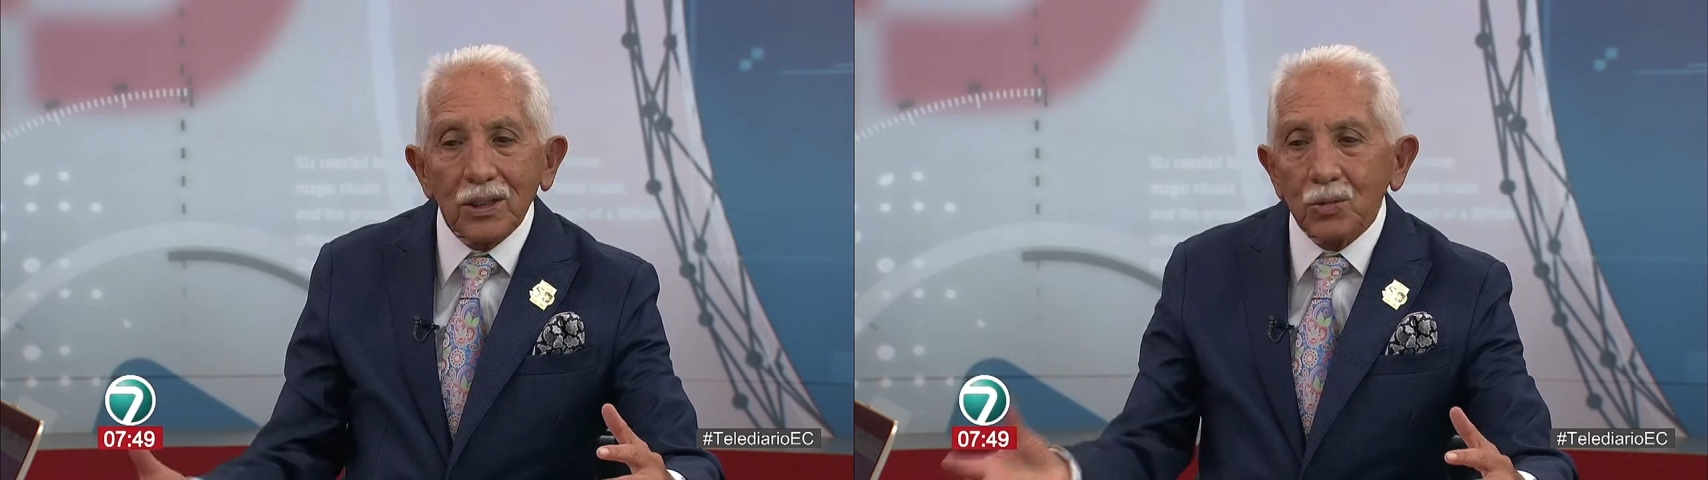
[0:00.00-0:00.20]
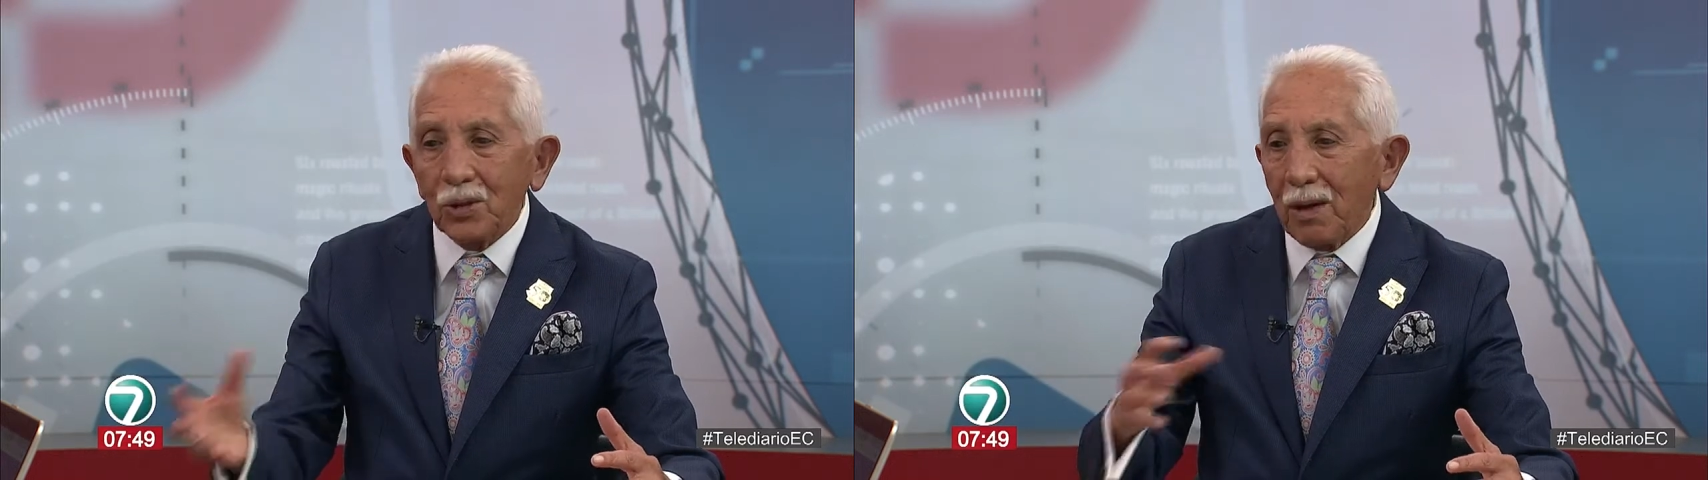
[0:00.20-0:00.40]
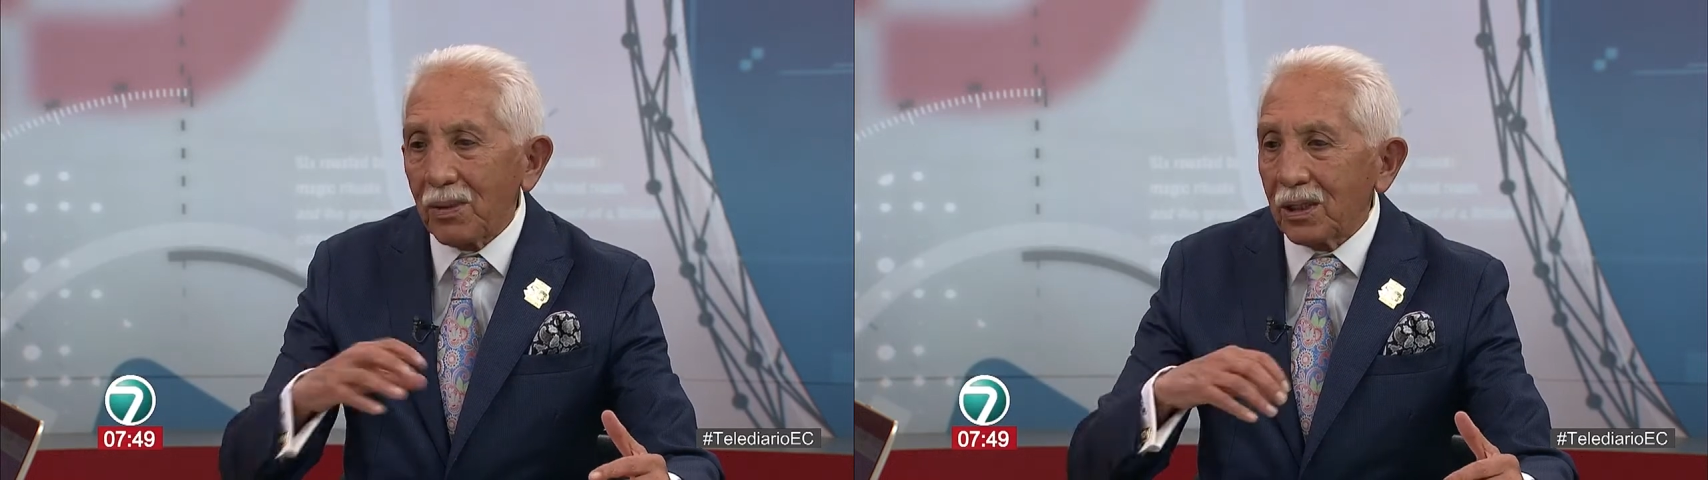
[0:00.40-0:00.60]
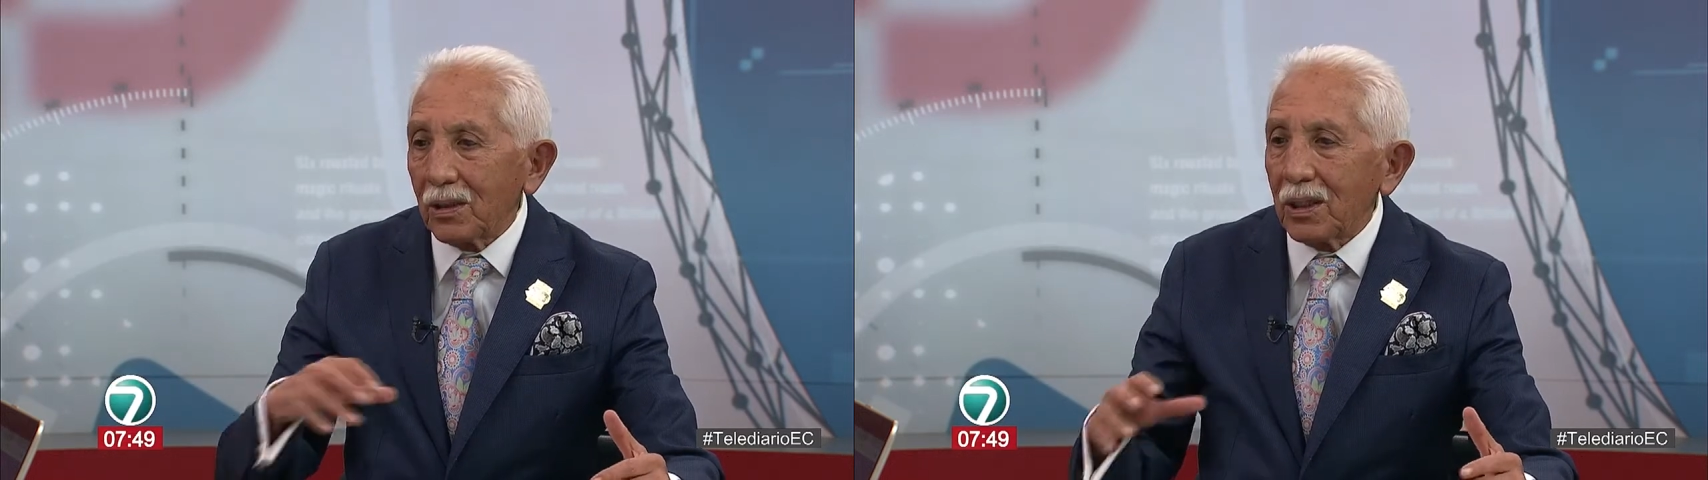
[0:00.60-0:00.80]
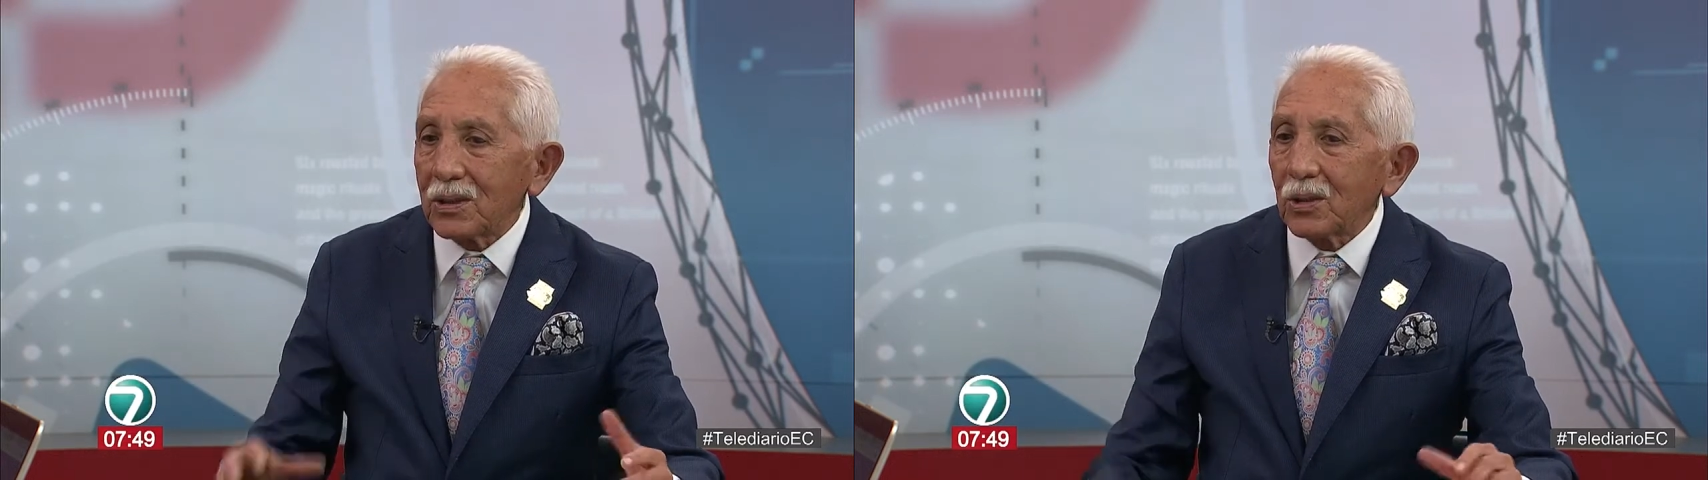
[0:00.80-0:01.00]
Es, una,
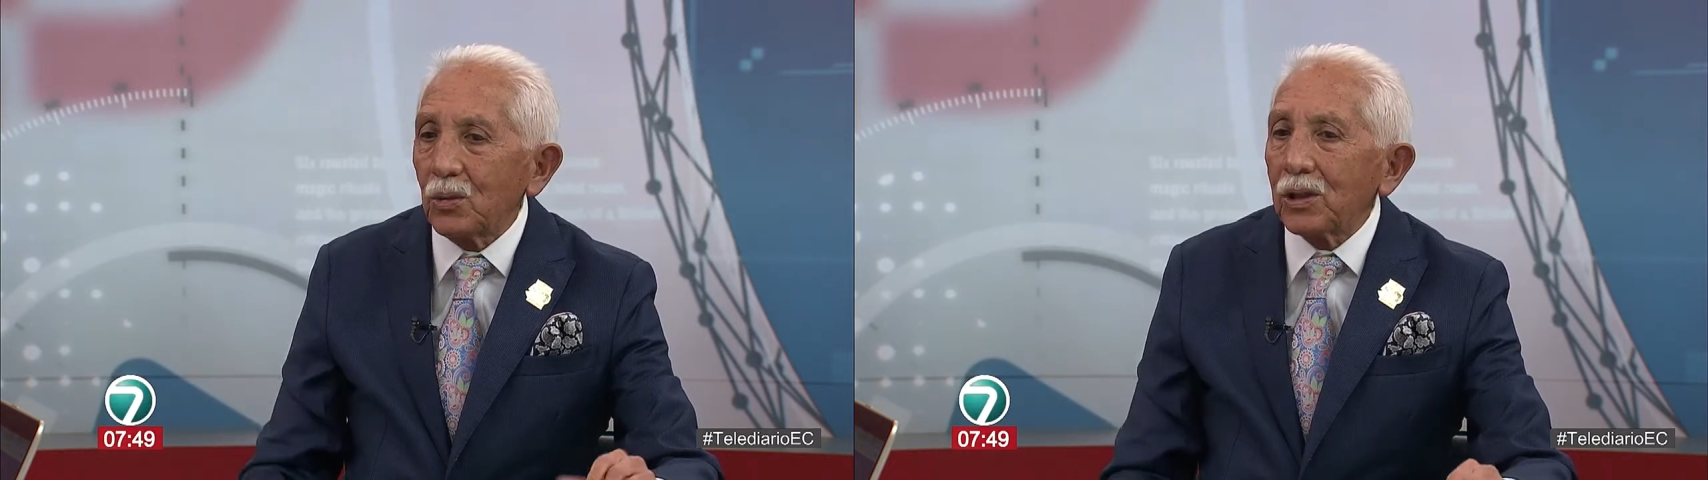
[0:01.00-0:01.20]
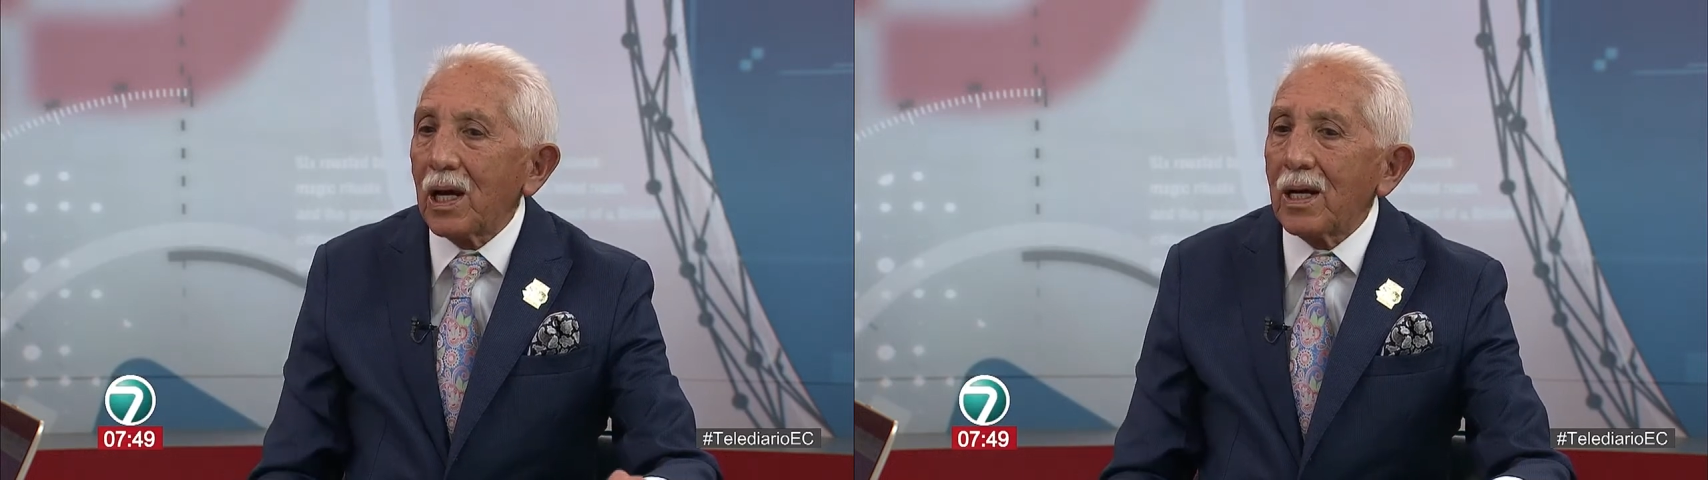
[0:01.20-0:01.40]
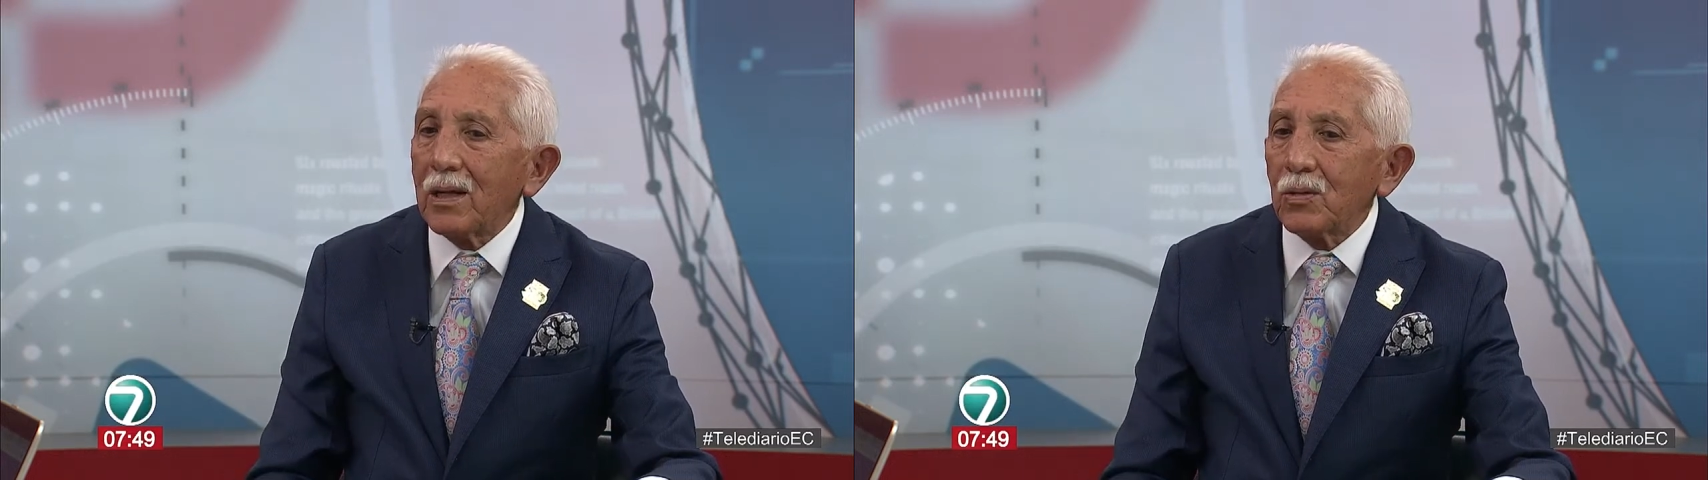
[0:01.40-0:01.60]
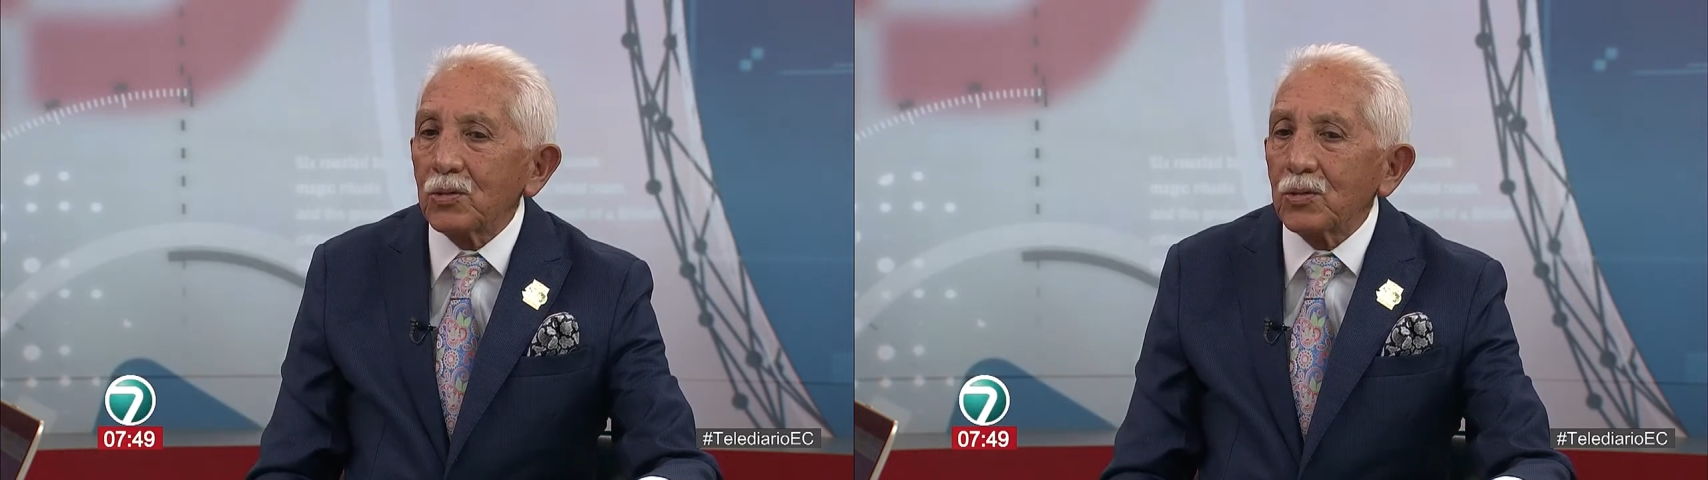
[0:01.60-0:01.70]
es una,